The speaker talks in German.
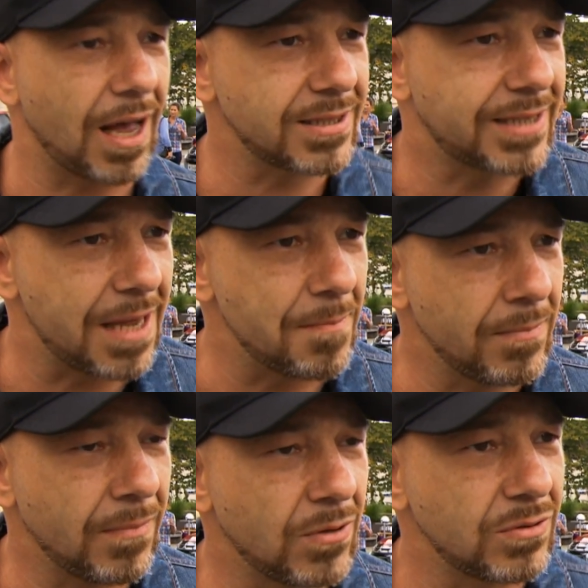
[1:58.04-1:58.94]
Gas
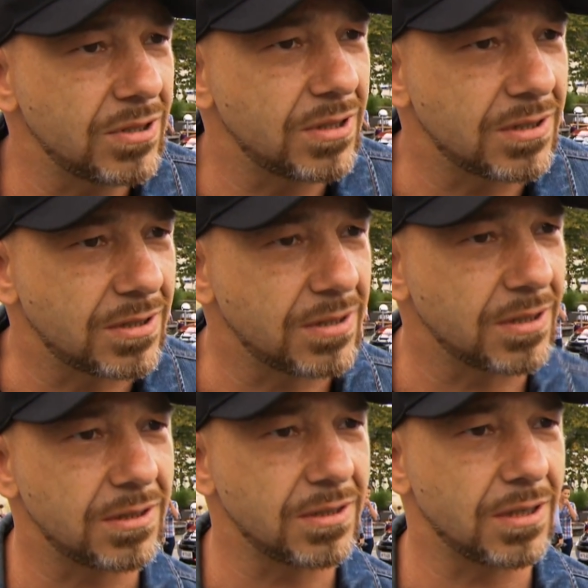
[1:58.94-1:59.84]
geben und dieses,
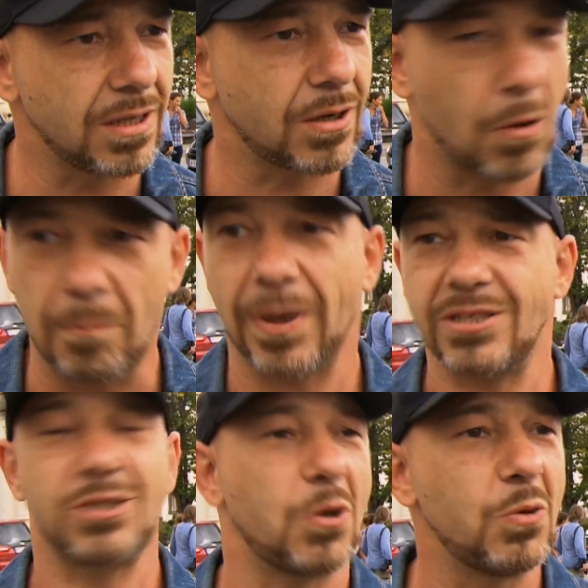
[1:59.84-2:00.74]
diese, diese
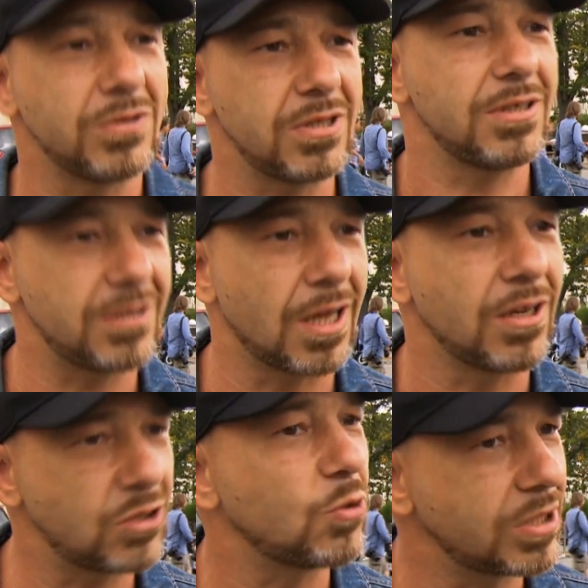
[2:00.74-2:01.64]
Kompression, die dich
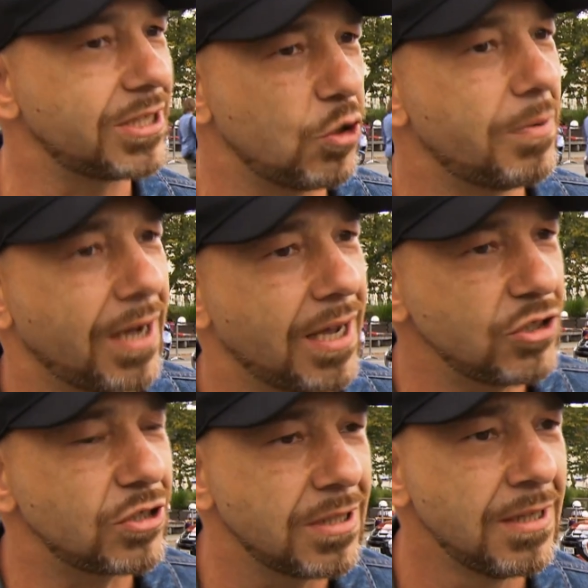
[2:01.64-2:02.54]
dann doch sehr
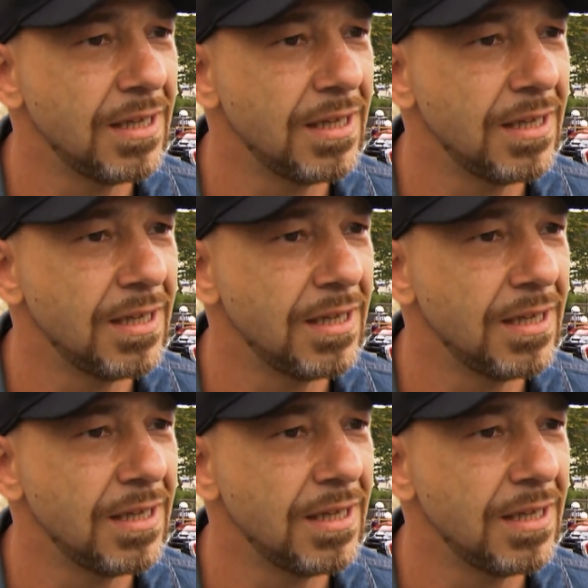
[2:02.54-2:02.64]
überrascht.